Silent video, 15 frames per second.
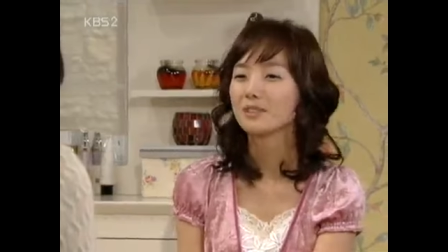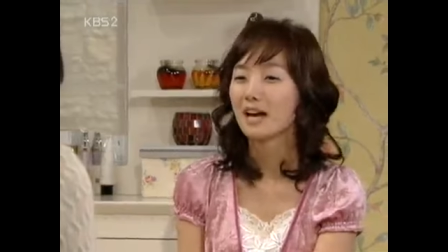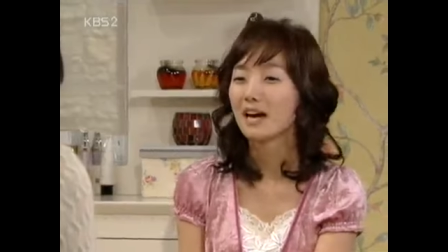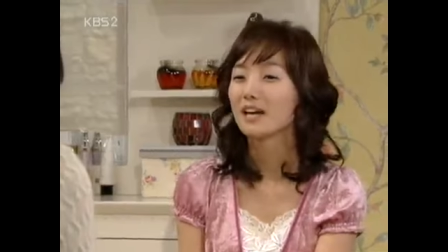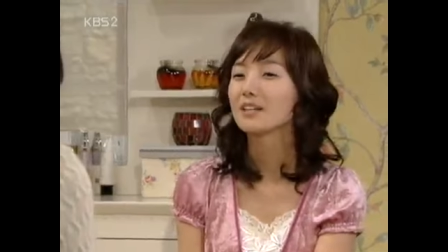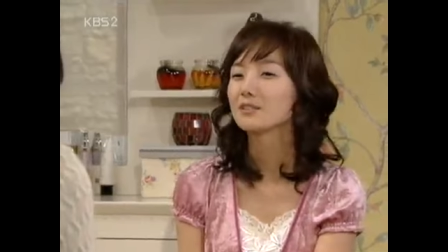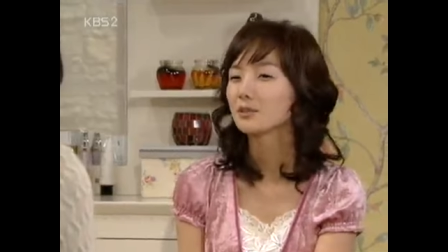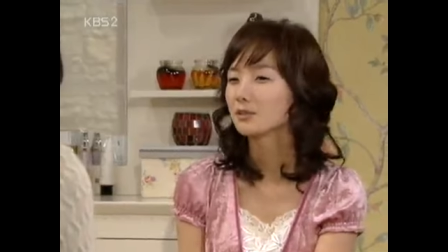너무
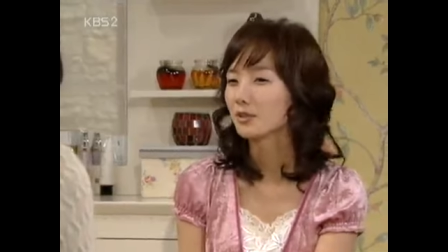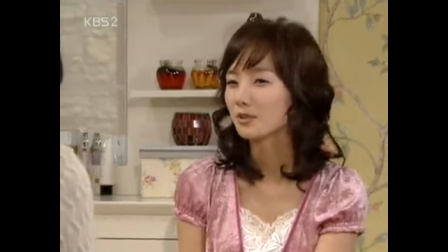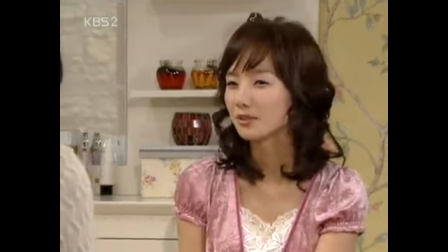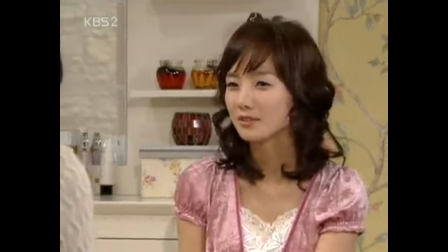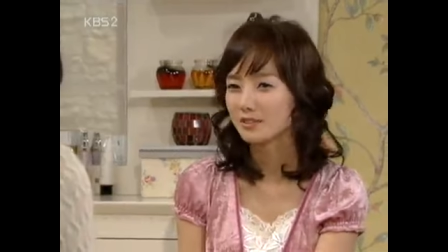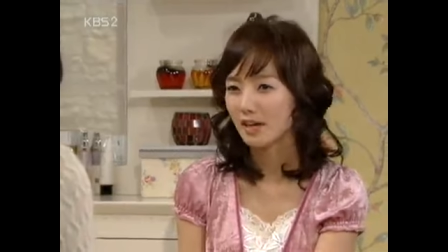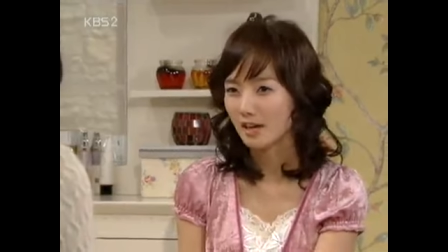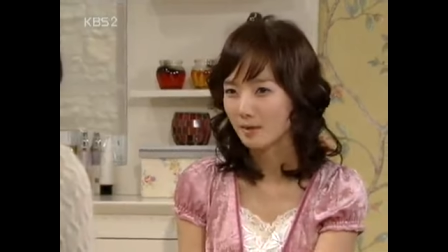다
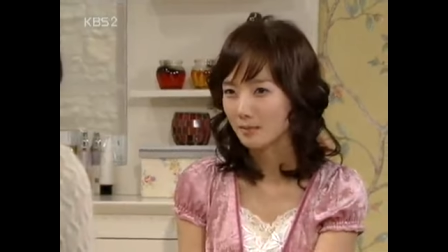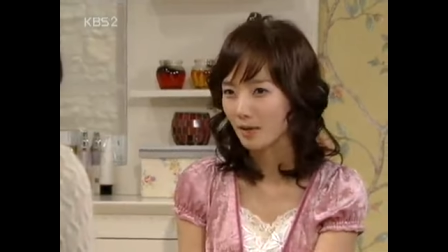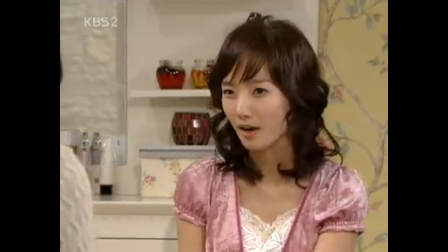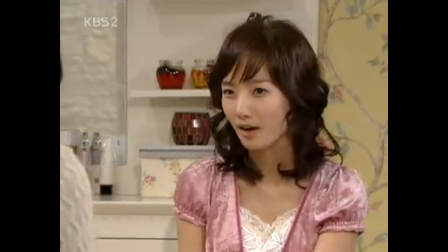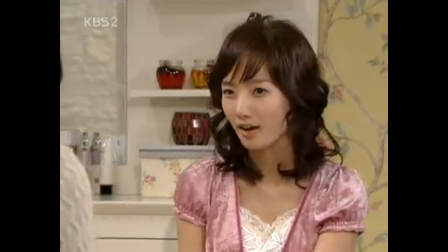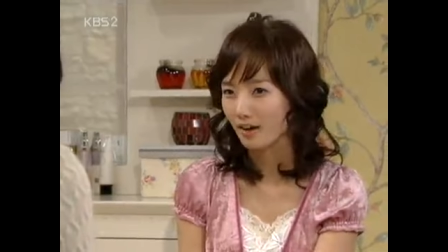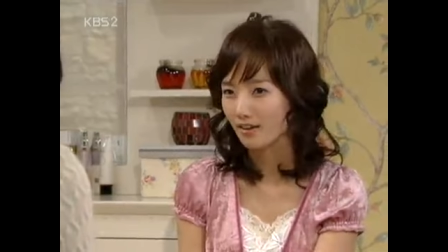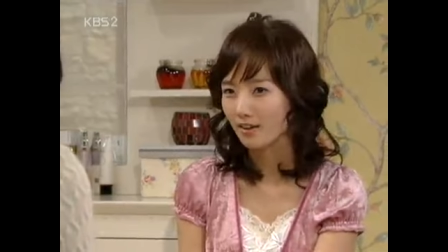갖춰져 있는
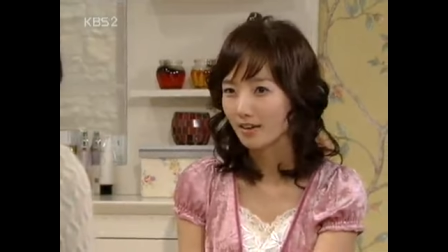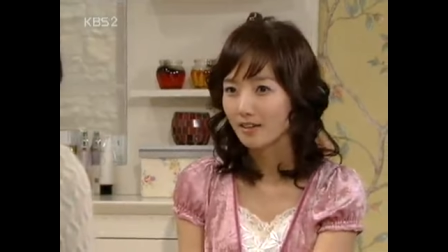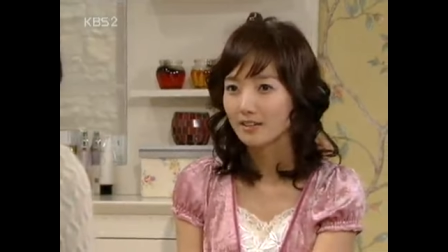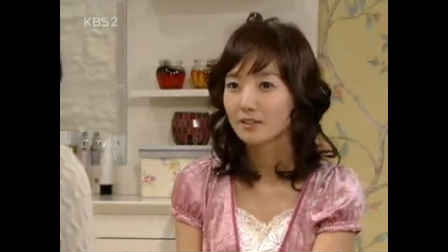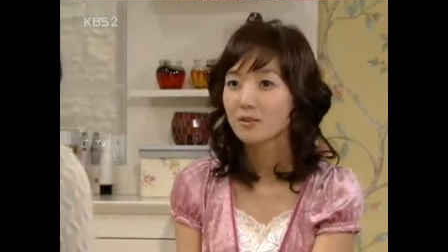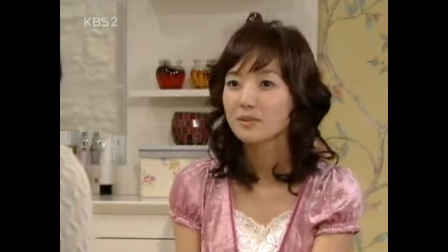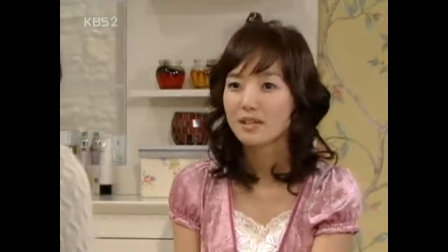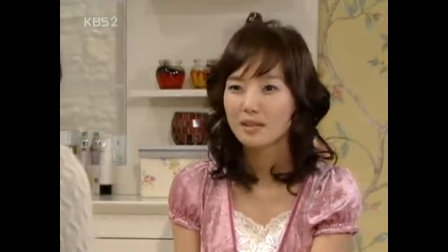사람이야.
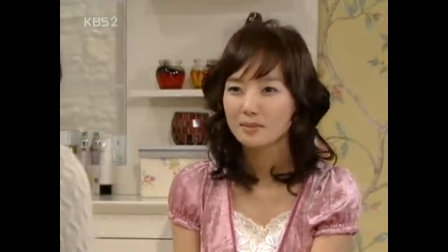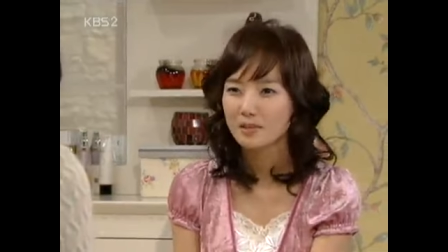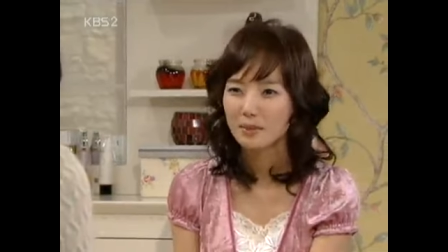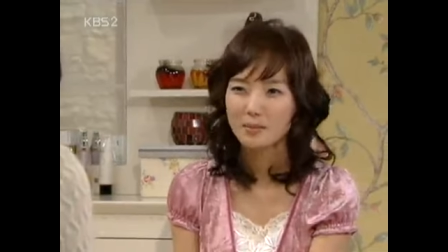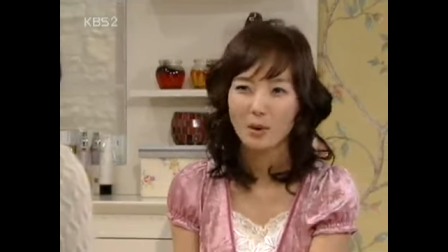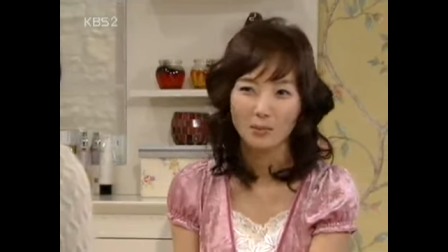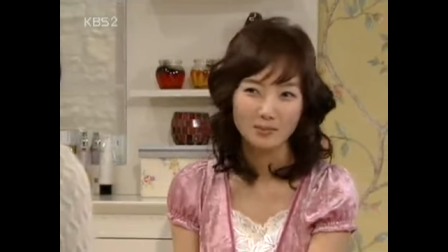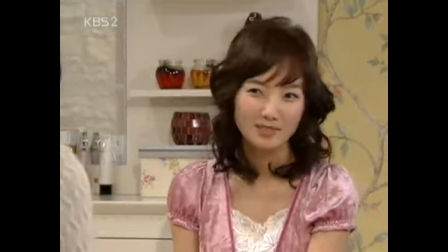그런 사람